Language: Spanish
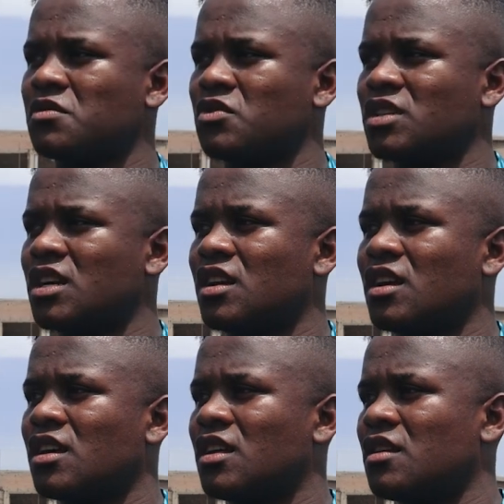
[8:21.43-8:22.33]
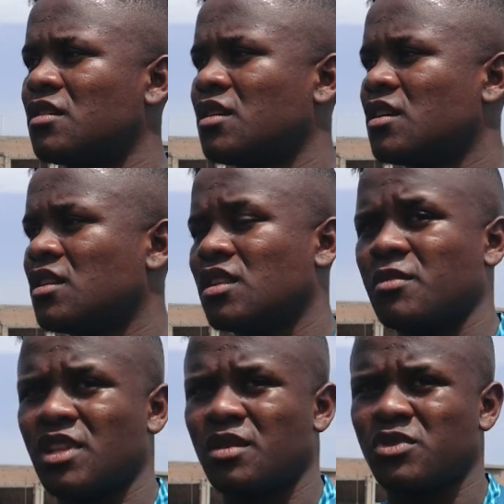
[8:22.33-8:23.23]
lucharla de
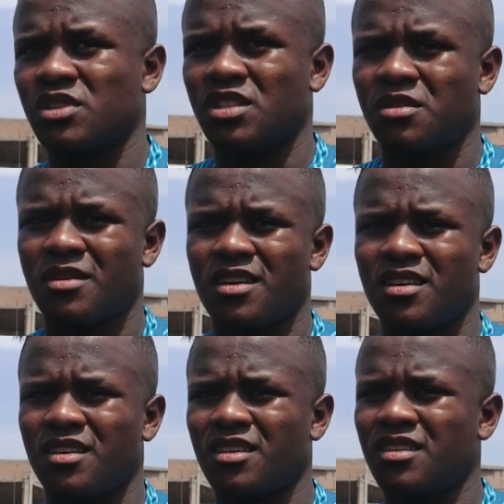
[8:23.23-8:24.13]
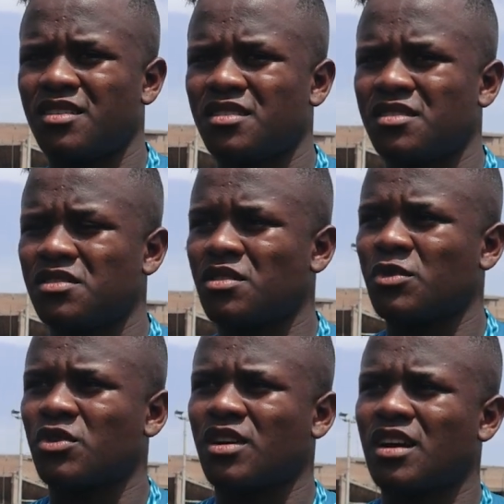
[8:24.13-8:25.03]
manera positiva y, y, si no me
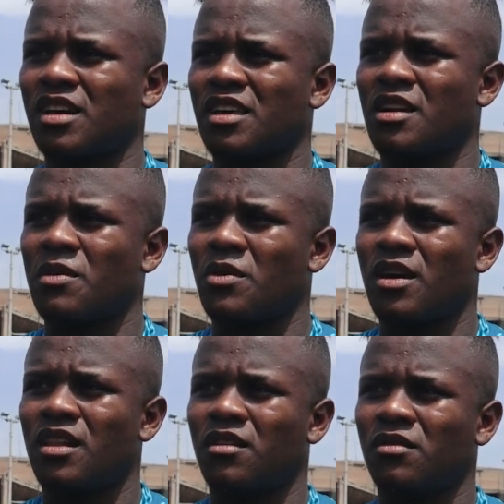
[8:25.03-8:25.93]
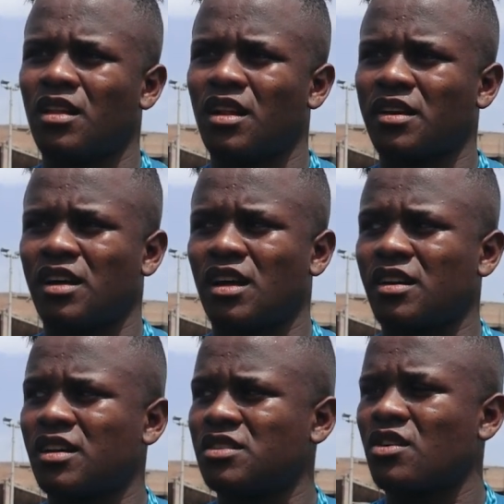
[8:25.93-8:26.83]
toca quedarme, igual
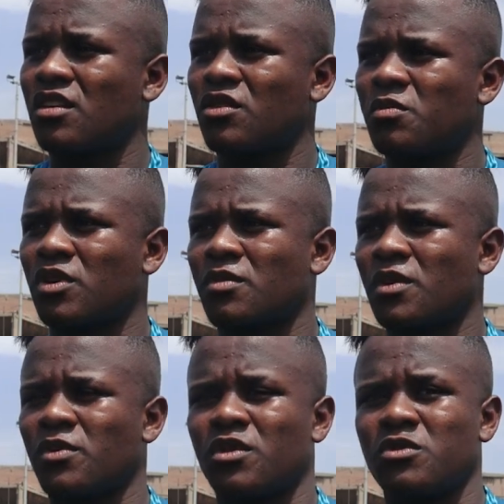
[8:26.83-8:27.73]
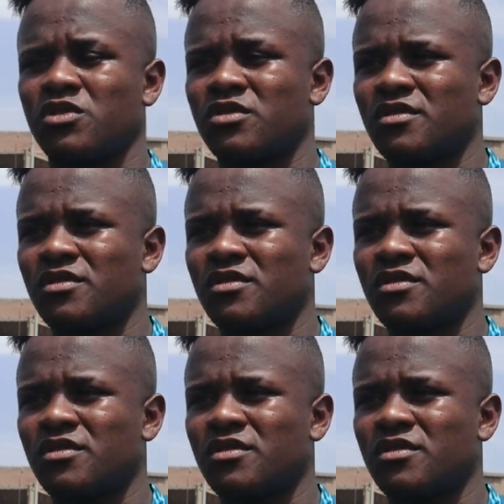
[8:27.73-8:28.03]
agradecido al club porque me apoyó mucho.